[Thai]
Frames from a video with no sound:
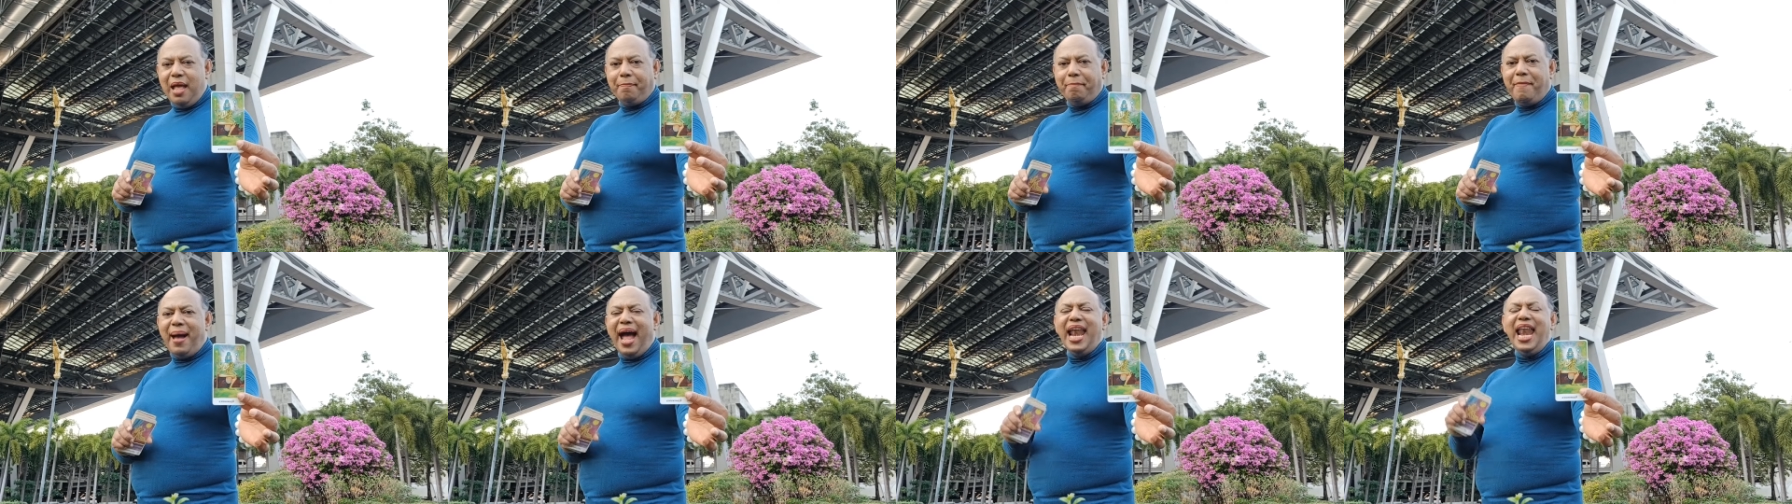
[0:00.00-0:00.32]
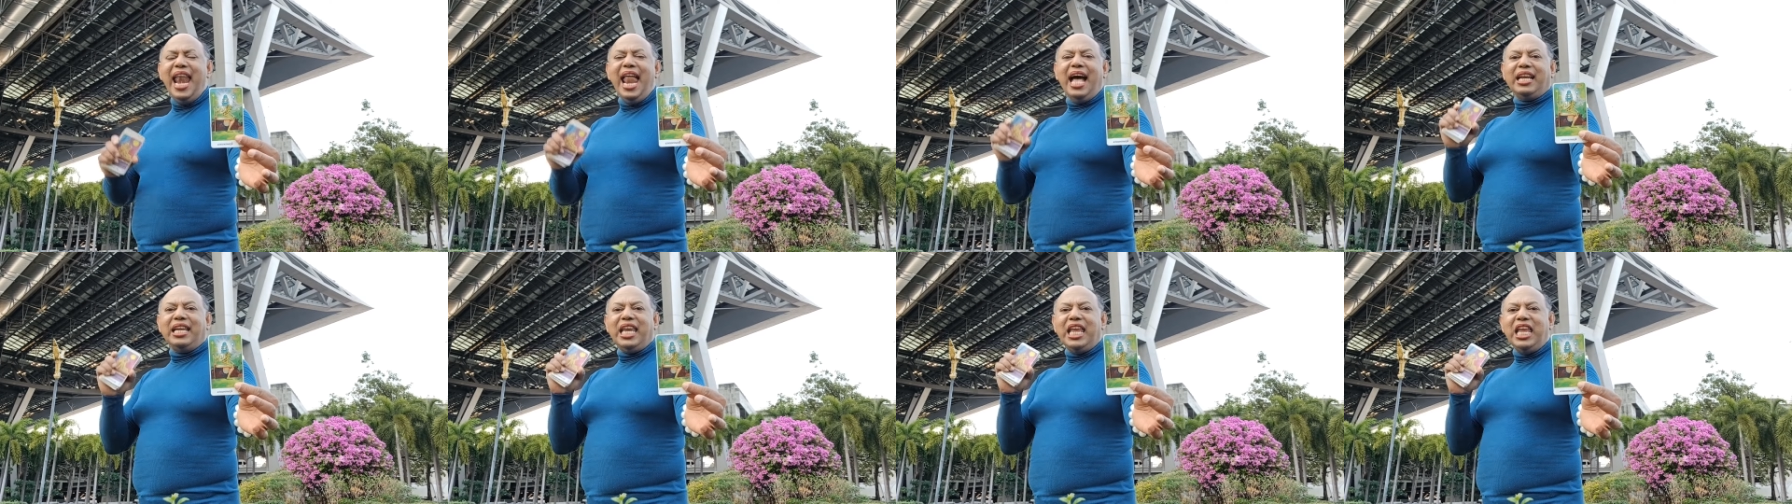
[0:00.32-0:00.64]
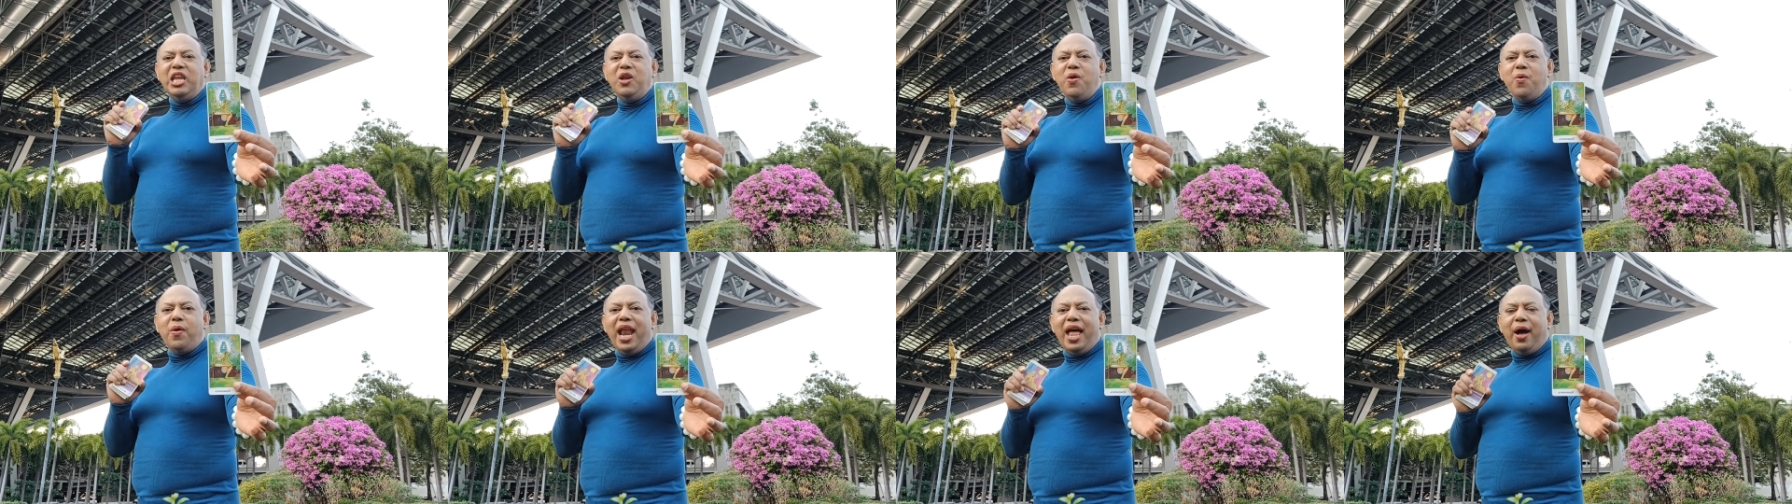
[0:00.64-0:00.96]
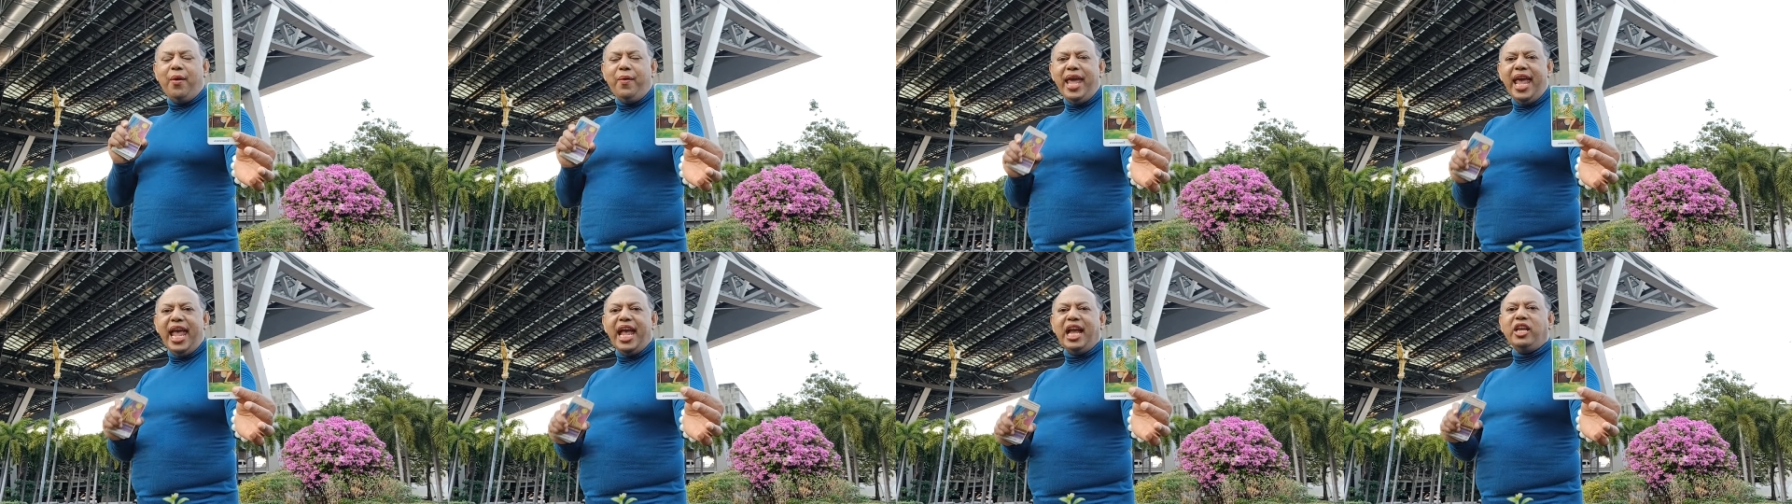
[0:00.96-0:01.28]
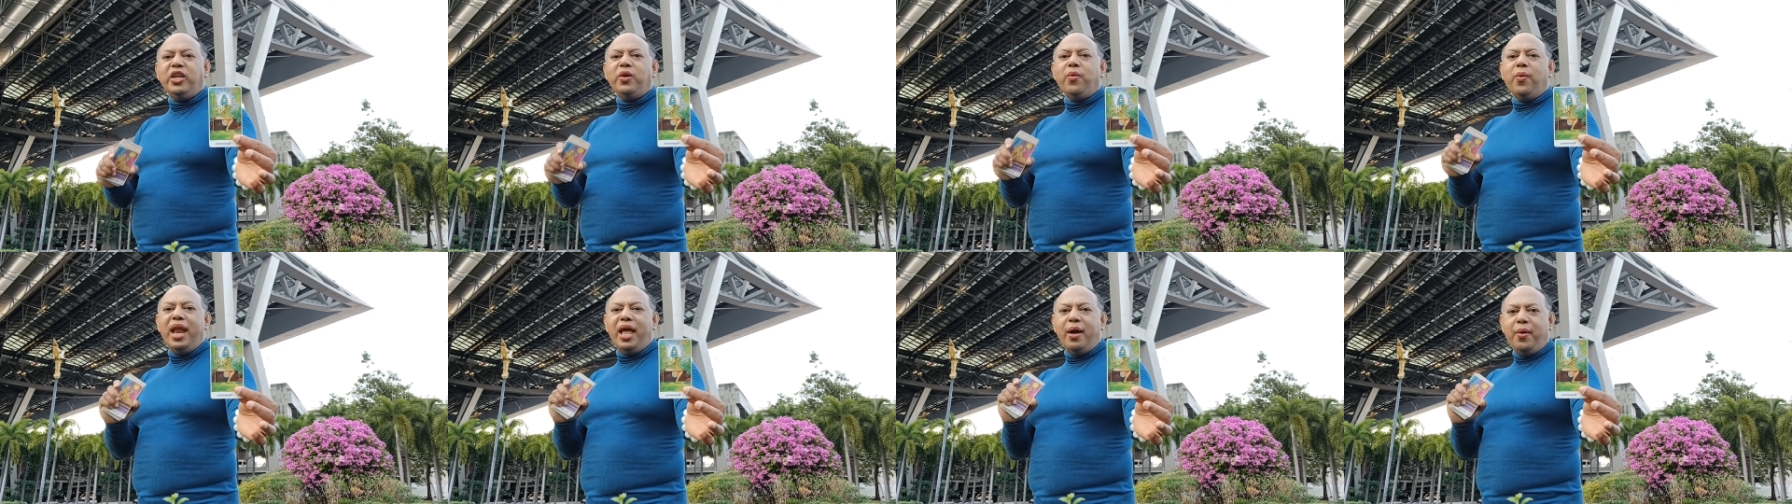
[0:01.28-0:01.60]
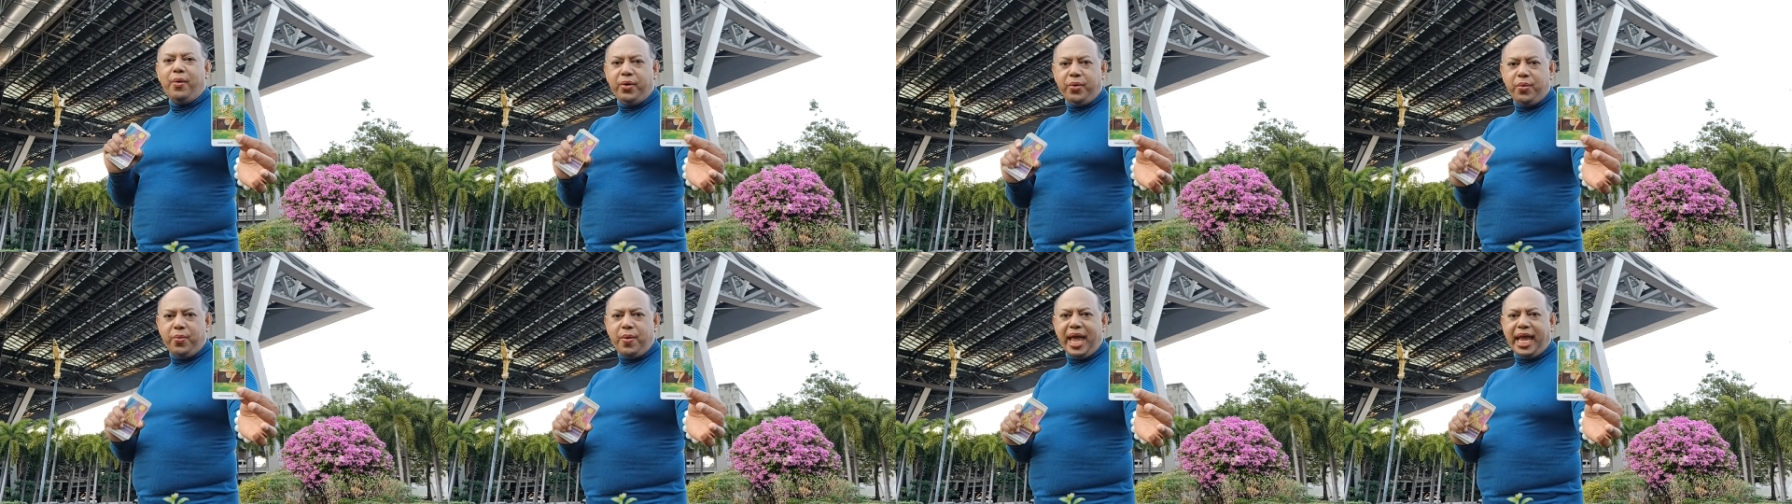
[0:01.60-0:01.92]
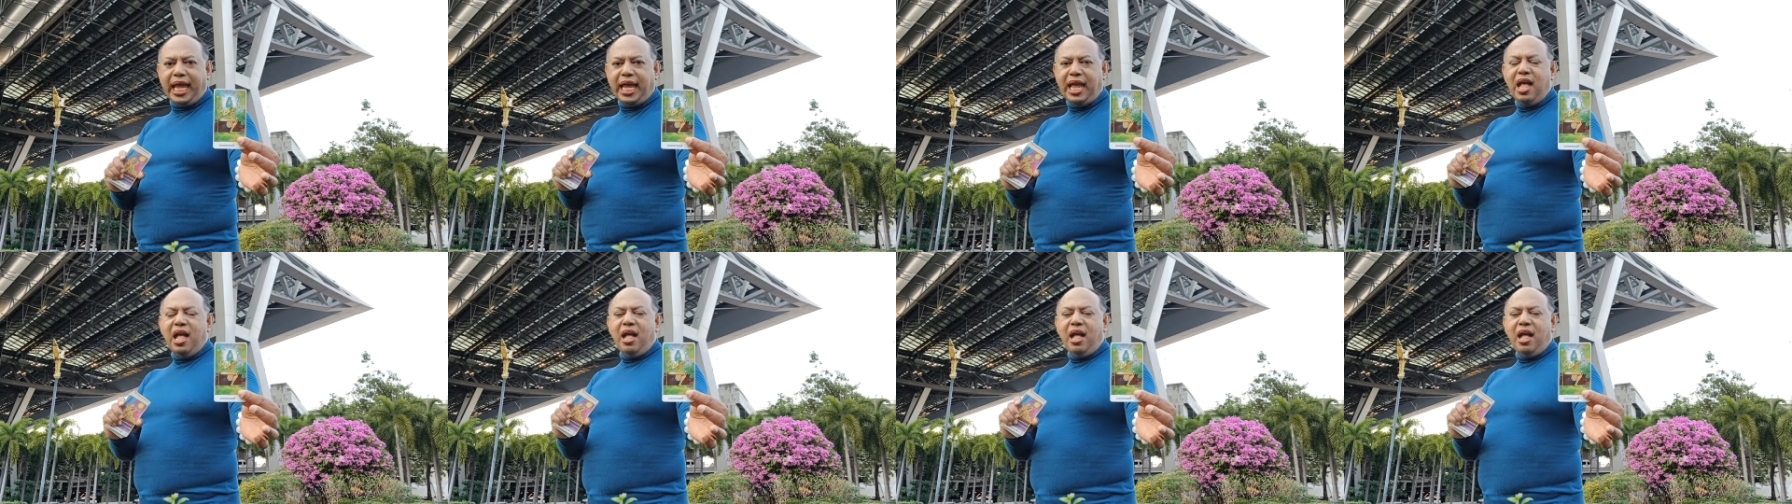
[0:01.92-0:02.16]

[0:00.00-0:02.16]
บ้านหลังนี้อยู่แล้วเฮงอยู่แล้วรวย